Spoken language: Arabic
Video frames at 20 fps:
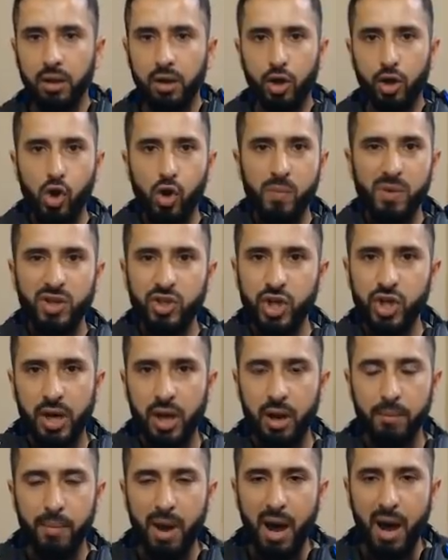كله
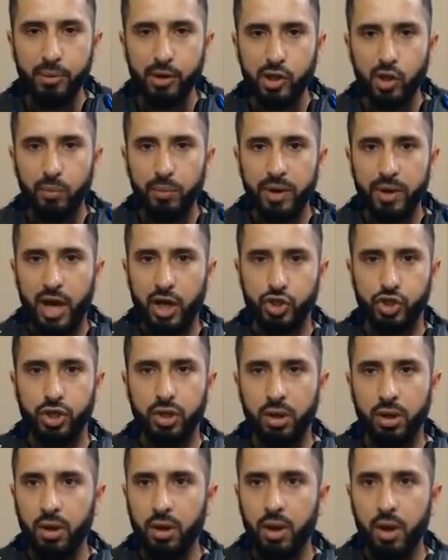مجانا ما عم بطلب منك
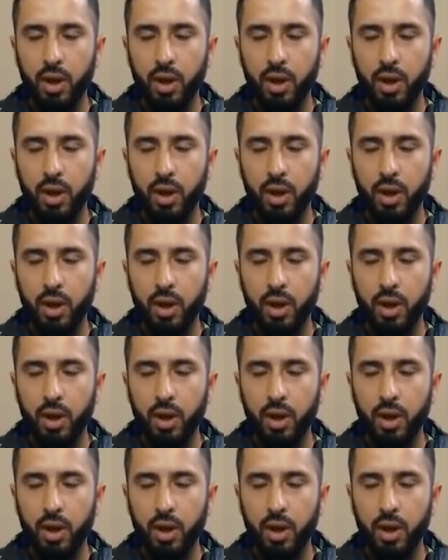شيء